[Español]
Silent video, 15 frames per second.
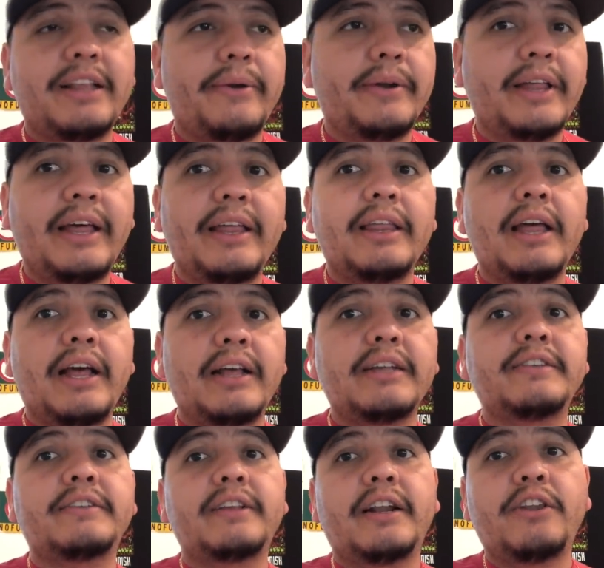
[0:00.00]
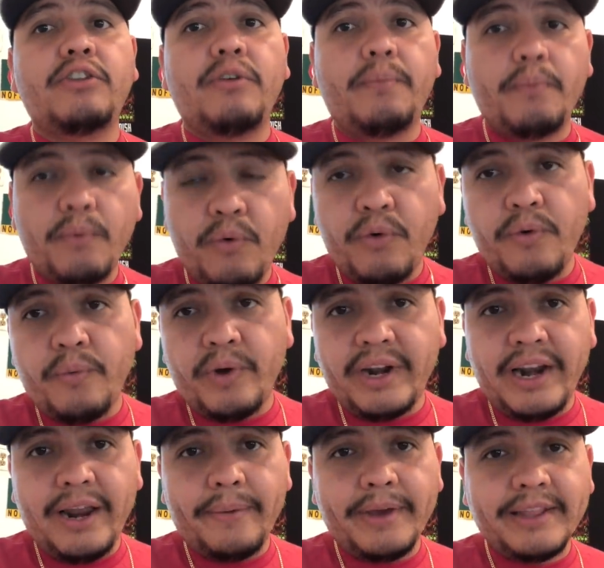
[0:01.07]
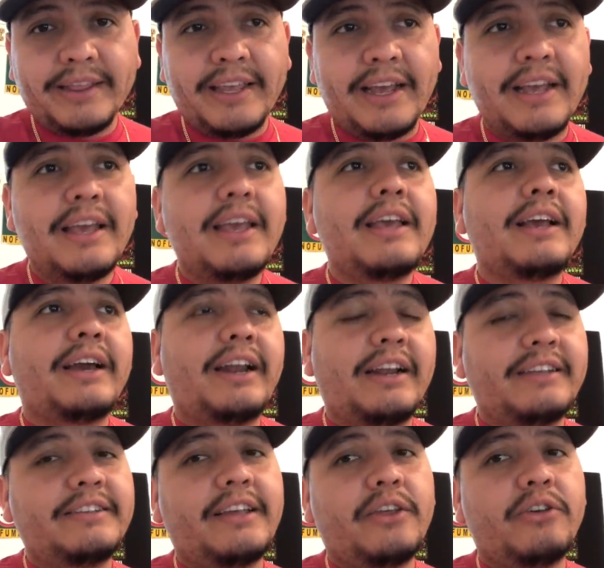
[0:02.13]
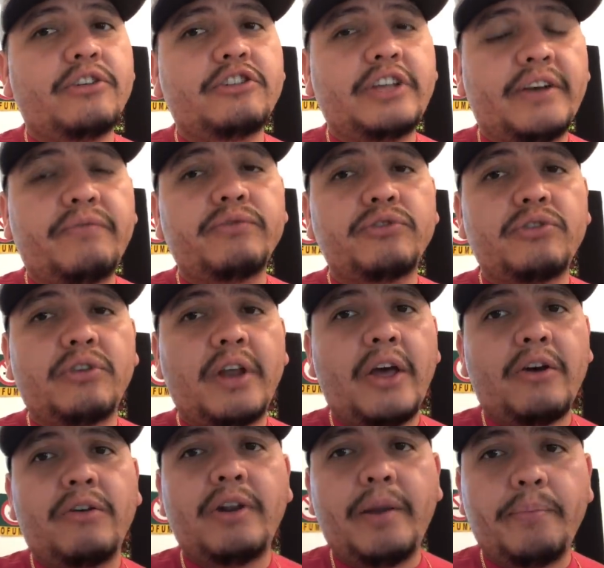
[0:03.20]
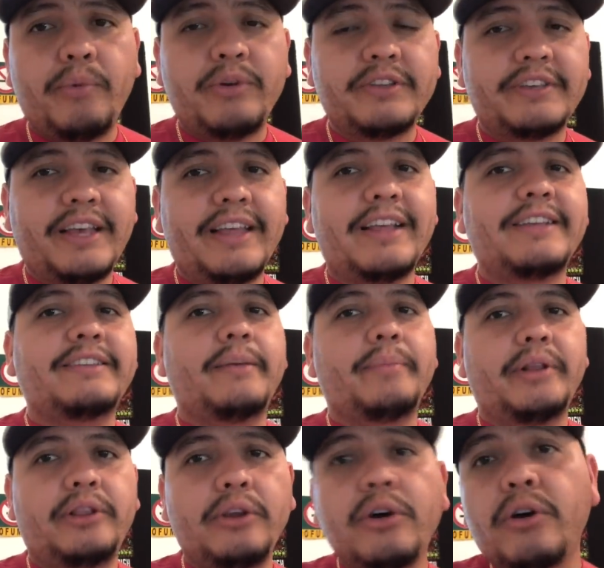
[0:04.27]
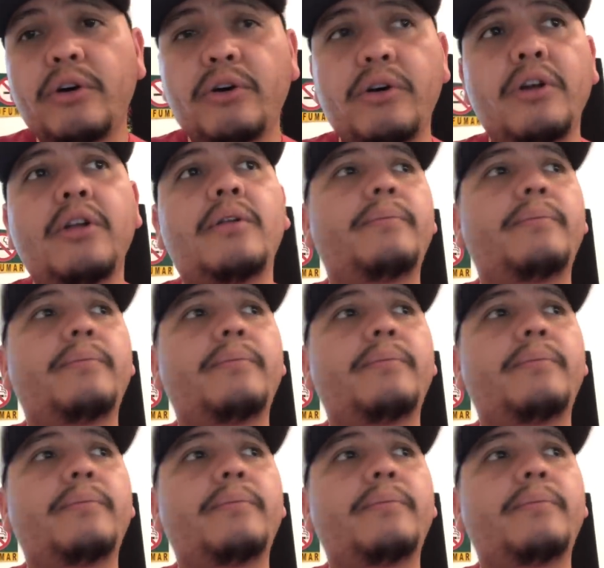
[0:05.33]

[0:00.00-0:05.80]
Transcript: La verdad ha salido muy buena la venta gracias a Dios ha funcionado la publicidad que se metió,